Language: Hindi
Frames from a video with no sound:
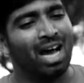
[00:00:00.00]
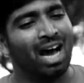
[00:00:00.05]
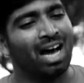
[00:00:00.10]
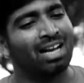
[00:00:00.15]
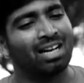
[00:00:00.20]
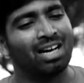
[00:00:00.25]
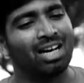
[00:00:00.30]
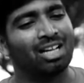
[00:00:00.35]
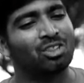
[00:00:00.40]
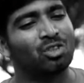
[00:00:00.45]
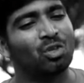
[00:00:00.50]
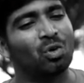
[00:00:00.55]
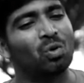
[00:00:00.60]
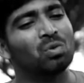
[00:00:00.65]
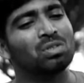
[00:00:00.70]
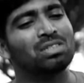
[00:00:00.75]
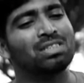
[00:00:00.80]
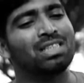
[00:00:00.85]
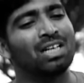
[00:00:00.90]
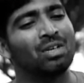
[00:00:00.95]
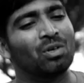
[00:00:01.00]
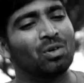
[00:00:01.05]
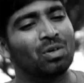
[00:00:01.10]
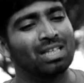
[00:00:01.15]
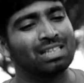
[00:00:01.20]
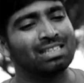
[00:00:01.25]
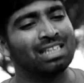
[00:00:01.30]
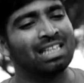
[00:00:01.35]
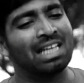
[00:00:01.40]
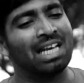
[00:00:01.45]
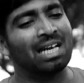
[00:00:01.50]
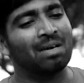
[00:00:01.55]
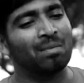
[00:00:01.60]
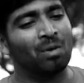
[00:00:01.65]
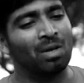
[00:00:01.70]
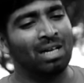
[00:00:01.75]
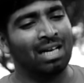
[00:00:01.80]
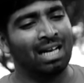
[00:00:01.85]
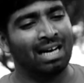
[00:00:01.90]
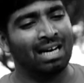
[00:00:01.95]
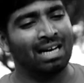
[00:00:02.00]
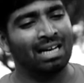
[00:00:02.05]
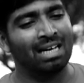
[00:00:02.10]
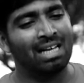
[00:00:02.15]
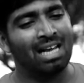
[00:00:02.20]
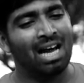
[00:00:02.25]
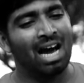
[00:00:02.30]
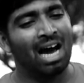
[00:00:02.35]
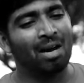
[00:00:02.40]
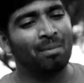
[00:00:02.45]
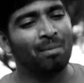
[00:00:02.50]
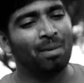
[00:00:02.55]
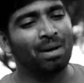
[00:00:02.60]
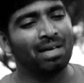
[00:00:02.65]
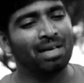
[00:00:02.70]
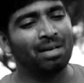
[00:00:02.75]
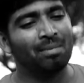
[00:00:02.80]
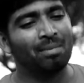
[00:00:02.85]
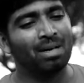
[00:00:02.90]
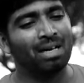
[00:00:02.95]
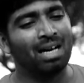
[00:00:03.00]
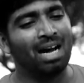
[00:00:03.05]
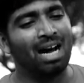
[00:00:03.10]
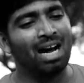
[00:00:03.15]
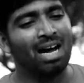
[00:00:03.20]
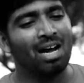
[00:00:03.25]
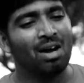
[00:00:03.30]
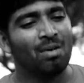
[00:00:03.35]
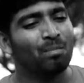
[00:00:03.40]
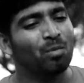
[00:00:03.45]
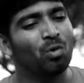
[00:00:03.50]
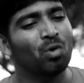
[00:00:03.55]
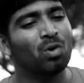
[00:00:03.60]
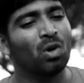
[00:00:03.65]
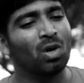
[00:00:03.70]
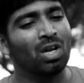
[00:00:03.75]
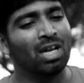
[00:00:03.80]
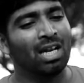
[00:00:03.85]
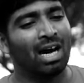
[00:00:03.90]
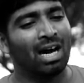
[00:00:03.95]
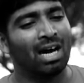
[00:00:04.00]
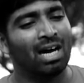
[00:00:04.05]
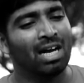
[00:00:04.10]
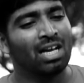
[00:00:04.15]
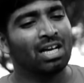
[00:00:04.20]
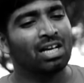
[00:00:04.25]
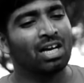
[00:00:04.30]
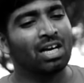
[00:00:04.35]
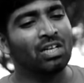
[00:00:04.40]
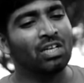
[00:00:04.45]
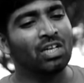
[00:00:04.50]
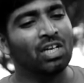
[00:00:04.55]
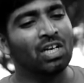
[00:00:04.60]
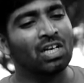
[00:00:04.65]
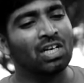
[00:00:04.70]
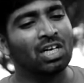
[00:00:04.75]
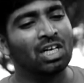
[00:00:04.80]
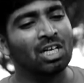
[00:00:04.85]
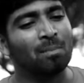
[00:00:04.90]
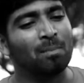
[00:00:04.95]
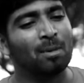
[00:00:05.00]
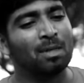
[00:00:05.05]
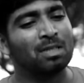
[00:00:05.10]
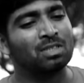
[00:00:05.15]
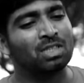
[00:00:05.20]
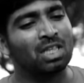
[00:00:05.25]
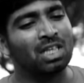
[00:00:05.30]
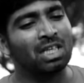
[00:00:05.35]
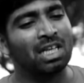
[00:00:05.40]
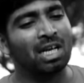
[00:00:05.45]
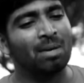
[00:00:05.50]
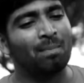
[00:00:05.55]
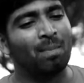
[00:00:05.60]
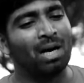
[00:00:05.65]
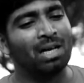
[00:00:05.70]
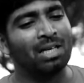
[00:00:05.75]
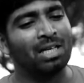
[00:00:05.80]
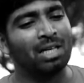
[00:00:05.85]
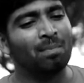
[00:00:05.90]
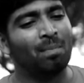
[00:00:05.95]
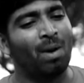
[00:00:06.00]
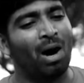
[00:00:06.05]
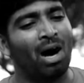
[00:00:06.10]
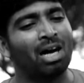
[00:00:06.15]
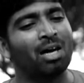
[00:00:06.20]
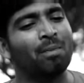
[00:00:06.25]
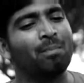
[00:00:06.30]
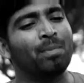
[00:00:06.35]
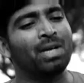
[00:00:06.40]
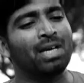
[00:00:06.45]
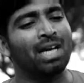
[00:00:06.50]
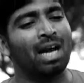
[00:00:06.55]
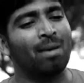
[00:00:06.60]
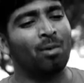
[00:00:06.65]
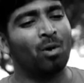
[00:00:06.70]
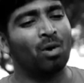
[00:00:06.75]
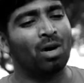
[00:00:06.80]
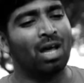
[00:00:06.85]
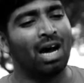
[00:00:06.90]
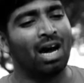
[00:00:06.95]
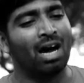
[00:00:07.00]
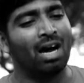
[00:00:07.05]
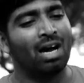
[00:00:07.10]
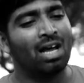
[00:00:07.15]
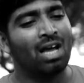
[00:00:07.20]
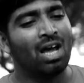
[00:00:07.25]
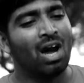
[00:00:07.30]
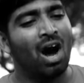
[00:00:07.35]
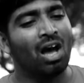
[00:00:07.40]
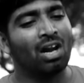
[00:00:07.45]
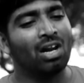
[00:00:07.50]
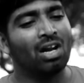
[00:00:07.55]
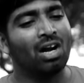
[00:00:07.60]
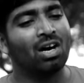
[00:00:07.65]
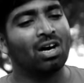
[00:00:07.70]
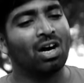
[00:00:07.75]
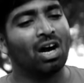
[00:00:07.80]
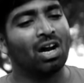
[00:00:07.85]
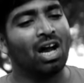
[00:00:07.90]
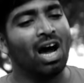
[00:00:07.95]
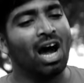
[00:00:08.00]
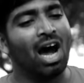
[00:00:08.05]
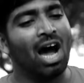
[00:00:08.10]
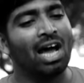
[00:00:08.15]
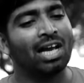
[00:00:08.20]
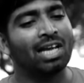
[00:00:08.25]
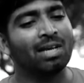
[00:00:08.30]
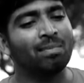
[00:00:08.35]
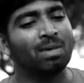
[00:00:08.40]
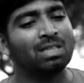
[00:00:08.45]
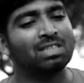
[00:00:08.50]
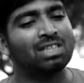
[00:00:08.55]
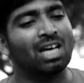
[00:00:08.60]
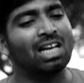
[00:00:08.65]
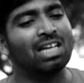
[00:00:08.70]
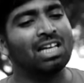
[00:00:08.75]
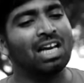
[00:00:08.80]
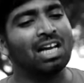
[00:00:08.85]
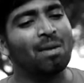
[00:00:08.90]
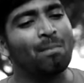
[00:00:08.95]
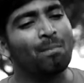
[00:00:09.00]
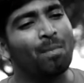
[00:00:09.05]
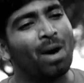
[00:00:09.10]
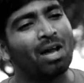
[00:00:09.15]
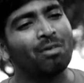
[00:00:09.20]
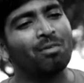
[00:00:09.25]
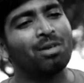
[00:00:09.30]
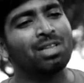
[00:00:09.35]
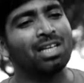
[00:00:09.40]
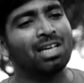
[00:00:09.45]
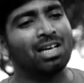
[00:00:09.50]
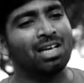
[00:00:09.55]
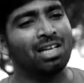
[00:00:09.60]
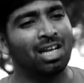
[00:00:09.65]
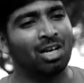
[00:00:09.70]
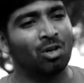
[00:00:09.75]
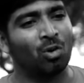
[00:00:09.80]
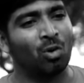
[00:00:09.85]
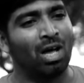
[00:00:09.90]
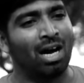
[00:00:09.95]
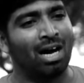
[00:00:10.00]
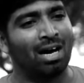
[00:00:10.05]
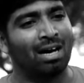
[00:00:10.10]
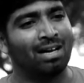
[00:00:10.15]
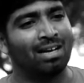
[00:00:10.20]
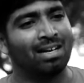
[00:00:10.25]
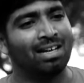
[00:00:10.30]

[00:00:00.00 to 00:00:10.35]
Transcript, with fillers: और अब तो उस दिन होगी जब बोल बोलिया और बकरी बरगा मुंह खोलिया नीलकंठ पर चढ़ के बाल्टी भांग पी गया बोला और गरा आखी मचा लिया र पार्वती का लरोड़ा